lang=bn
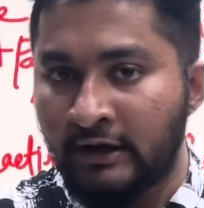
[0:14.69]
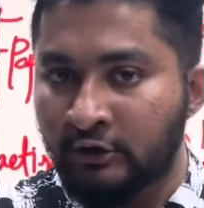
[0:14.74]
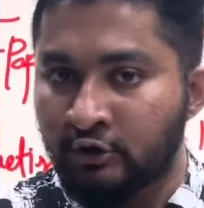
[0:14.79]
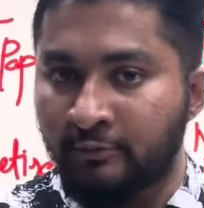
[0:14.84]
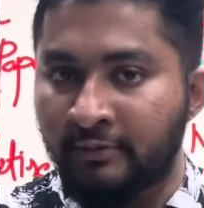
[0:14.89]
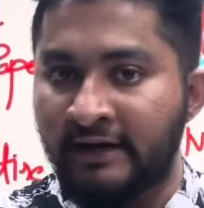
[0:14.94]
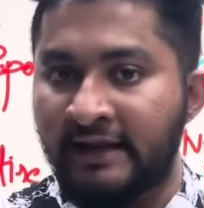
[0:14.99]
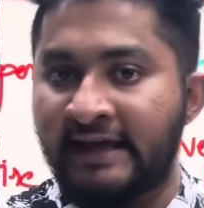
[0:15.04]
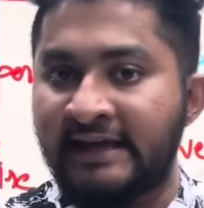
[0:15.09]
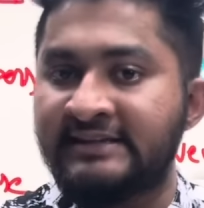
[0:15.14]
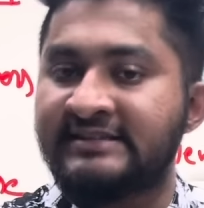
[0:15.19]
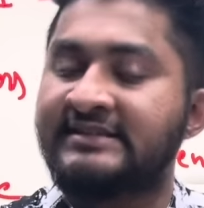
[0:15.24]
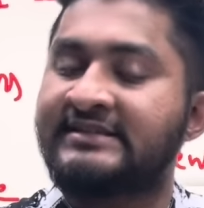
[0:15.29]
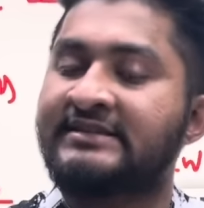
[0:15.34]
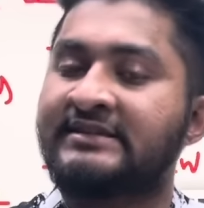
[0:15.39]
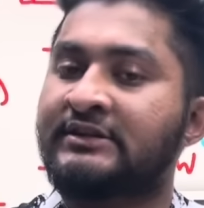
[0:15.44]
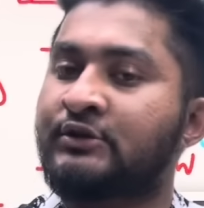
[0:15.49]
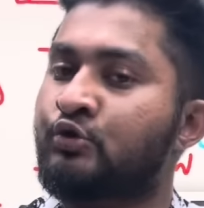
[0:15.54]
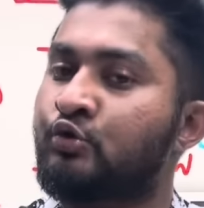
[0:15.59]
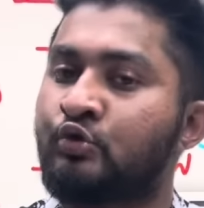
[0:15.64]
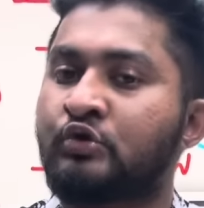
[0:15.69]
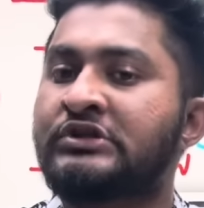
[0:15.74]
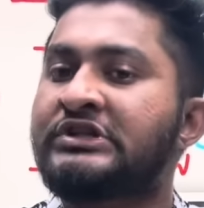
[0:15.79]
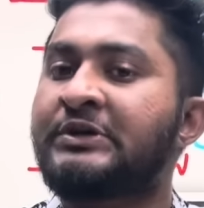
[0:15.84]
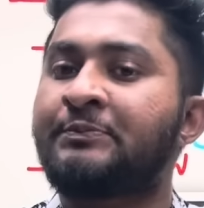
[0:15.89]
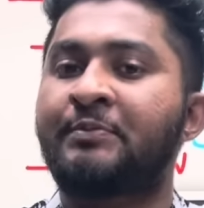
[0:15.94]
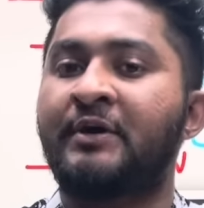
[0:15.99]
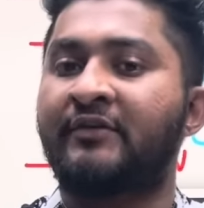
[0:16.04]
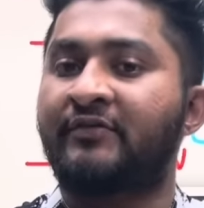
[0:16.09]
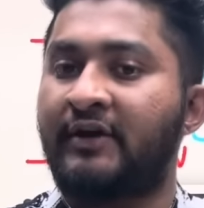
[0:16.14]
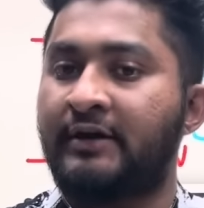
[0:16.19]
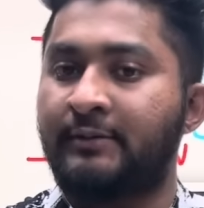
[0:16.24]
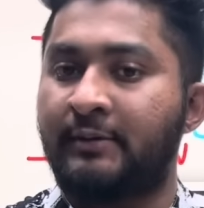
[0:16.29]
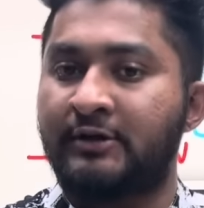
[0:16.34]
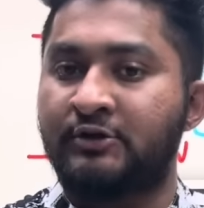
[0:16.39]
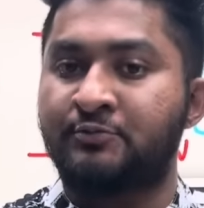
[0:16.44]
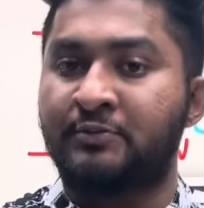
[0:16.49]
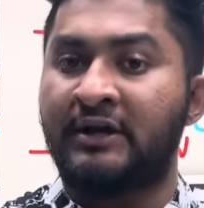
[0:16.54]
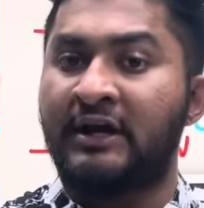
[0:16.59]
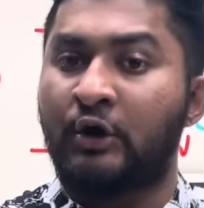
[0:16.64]
তোমার এইচএসসিতে শুধু জিপিএ ফাইভ
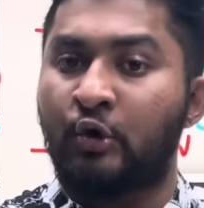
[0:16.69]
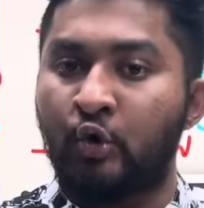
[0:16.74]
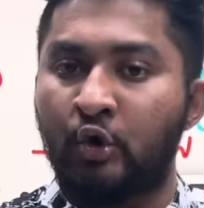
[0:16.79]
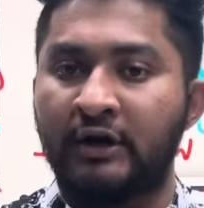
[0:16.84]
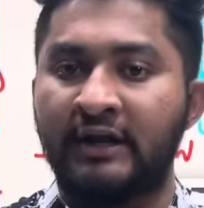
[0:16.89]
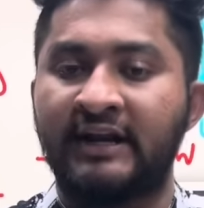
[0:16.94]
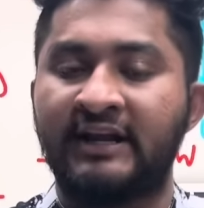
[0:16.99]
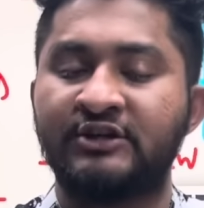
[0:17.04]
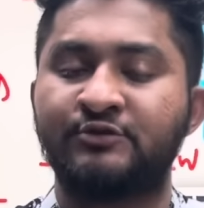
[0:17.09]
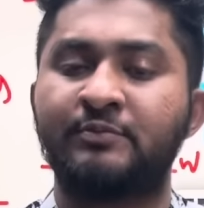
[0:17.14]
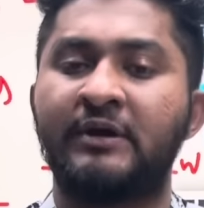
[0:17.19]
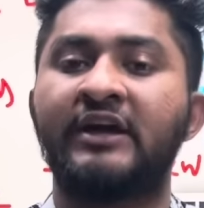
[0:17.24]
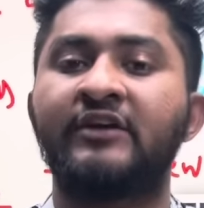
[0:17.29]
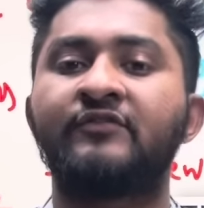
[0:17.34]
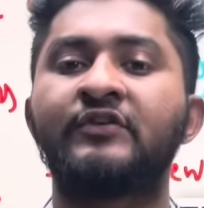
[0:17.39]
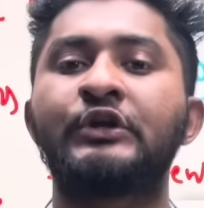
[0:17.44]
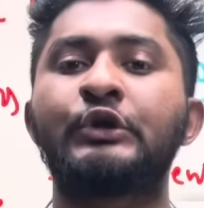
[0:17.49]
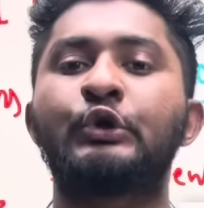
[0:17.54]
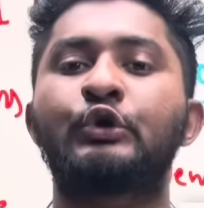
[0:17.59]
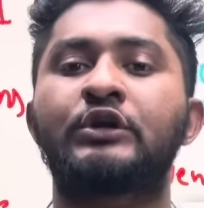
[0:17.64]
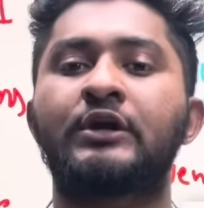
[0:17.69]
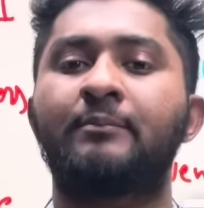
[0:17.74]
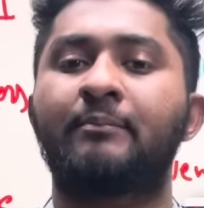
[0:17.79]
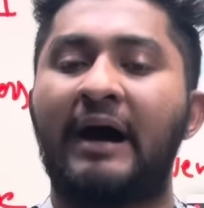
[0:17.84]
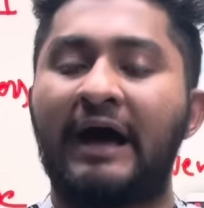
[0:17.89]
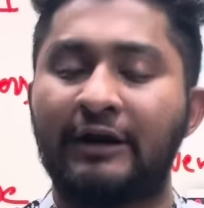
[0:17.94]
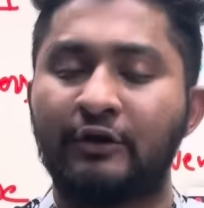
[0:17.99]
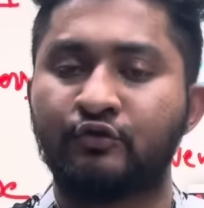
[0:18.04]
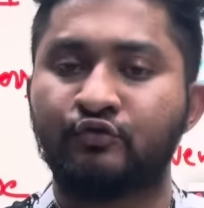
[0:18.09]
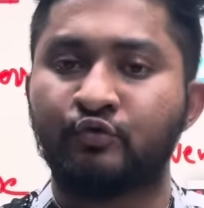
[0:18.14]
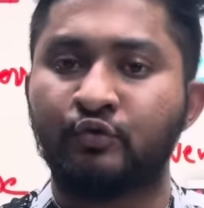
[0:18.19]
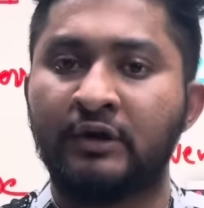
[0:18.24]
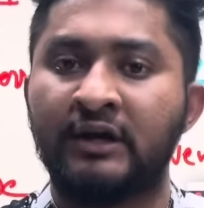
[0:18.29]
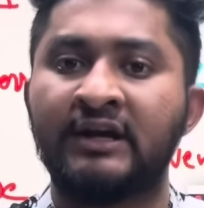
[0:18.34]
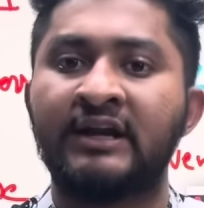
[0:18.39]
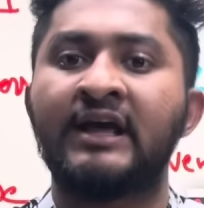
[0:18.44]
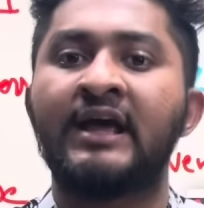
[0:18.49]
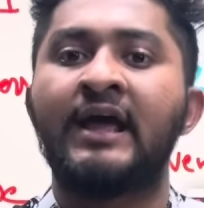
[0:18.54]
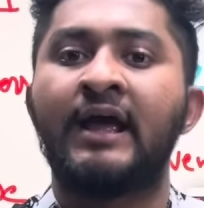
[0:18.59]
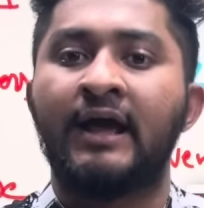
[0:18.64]
আসবে না গোল্ডেন আসবে এই ভিডিওটা ভালো স্টুডেন্ট